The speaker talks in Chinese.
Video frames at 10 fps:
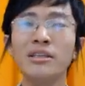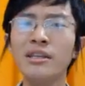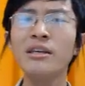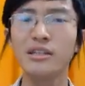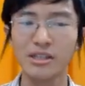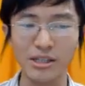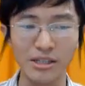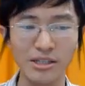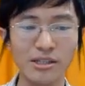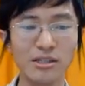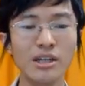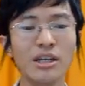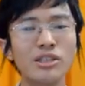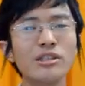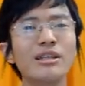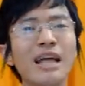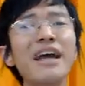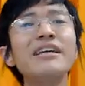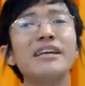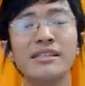第二个层次是，
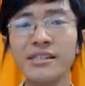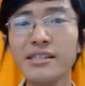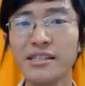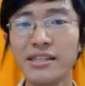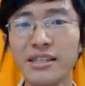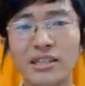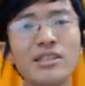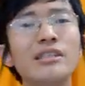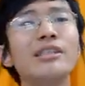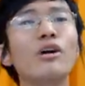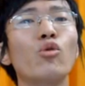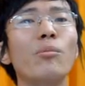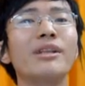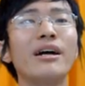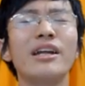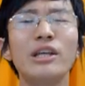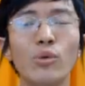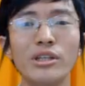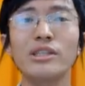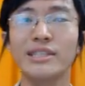他也自信自己在国民党立
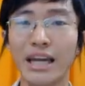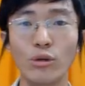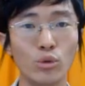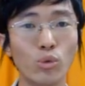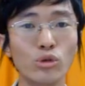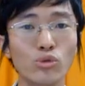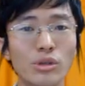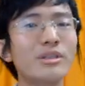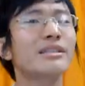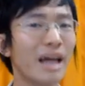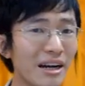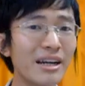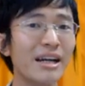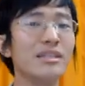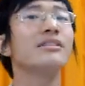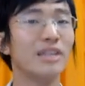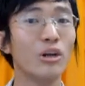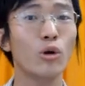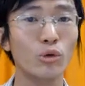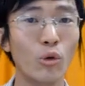委是占有多数的，当然
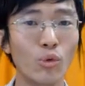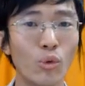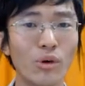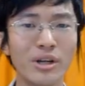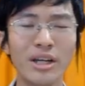能够通过。